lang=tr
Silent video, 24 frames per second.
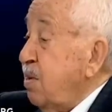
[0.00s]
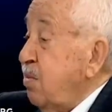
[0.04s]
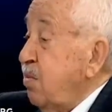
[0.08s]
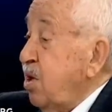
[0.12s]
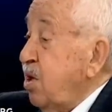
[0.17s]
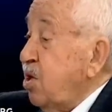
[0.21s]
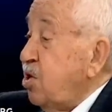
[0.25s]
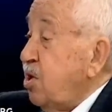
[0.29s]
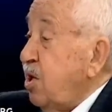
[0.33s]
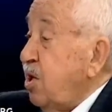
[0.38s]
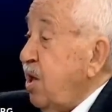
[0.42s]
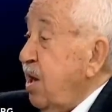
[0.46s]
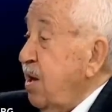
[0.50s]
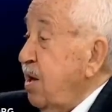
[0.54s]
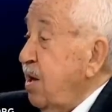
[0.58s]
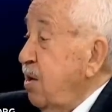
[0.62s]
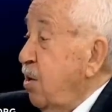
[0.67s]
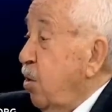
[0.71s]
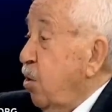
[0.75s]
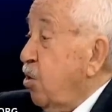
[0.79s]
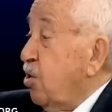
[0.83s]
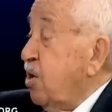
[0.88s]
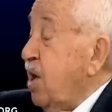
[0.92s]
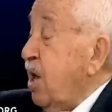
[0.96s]
bir işte
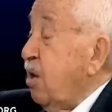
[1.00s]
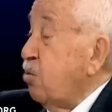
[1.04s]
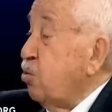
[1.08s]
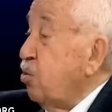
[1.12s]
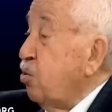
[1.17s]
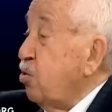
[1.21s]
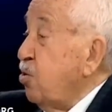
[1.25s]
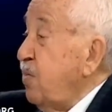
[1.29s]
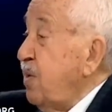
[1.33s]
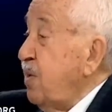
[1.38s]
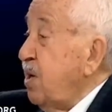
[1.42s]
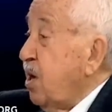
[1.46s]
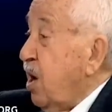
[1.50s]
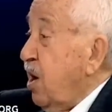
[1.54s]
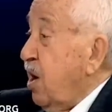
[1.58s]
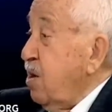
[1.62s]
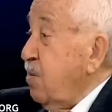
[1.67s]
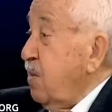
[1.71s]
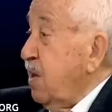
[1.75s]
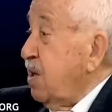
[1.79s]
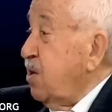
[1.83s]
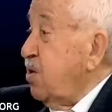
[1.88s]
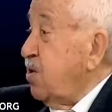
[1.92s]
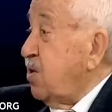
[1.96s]
oraya doğru bir
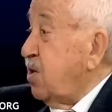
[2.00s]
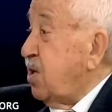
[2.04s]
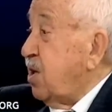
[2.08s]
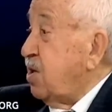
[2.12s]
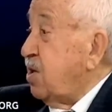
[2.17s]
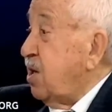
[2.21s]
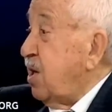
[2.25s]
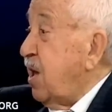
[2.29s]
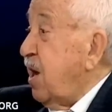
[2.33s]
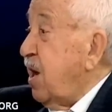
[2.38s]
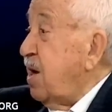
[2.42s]
kaymak hani istediler.